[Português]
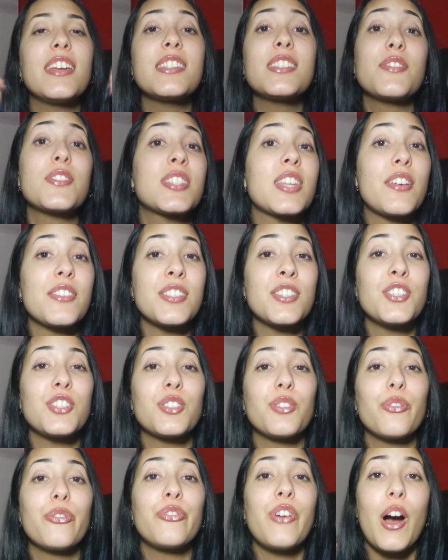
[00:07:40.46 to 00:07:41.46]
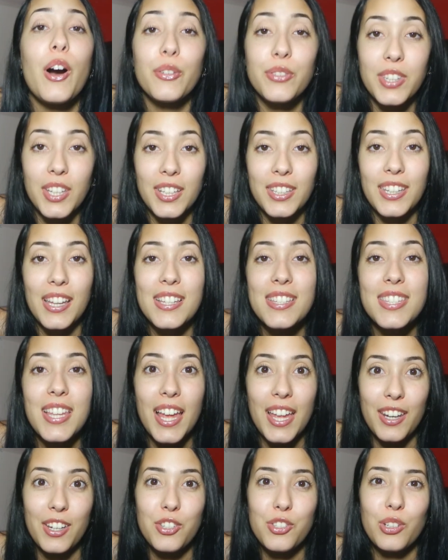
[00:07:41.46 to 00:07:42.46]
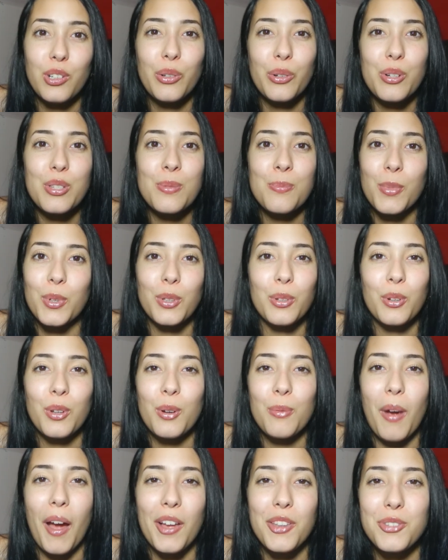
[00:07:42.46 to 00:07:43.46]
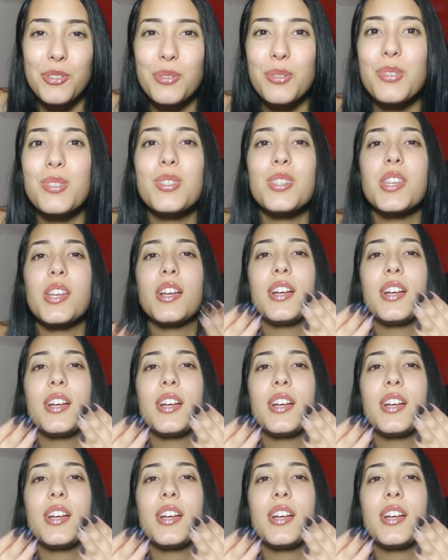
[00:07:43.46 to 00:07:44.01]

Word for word: e se você tava sentindo falta da série de looks monocromáticos.